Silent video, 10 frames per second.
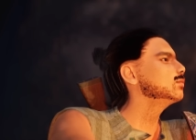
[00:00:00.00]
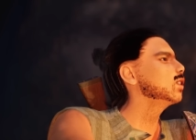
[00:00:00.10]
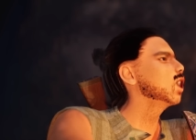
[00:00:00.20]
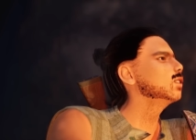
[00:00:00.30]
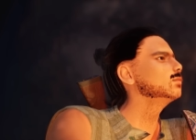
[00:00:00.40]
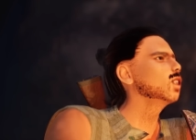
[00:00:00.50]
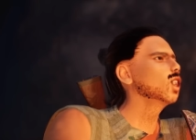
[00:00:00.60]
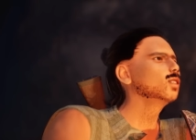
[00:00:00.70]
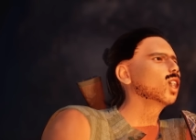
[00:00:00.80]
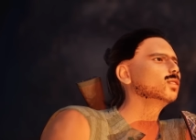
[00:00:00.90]
ข้ารอจน
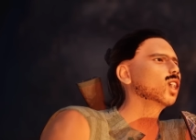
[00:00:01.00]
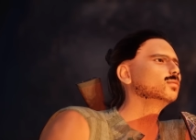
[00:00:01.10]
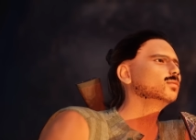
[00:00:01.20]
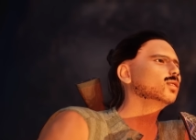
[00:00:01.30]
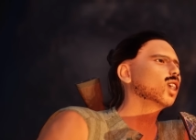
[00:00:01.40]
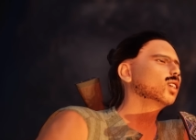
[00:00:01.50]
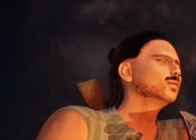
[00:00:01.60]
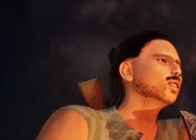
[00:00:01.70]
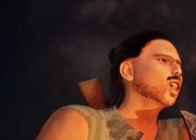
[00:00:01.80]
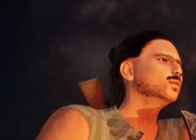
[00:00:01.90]
ถึงเช้าแล้วค่อย
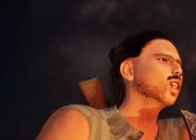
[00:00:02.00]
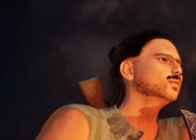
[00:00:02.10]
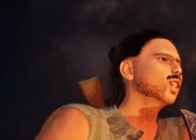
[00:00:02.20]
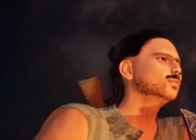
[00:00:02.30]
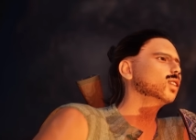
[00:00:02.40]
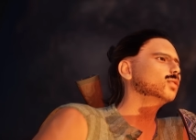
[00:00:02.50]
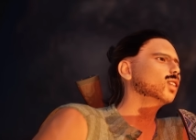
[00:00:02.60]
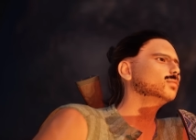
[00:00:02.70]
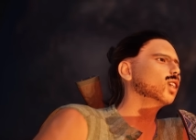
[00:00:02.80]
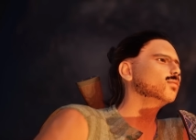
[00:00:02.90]
พากันลงจากต้นไม้
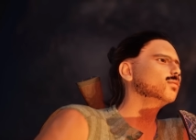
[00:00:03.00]
มา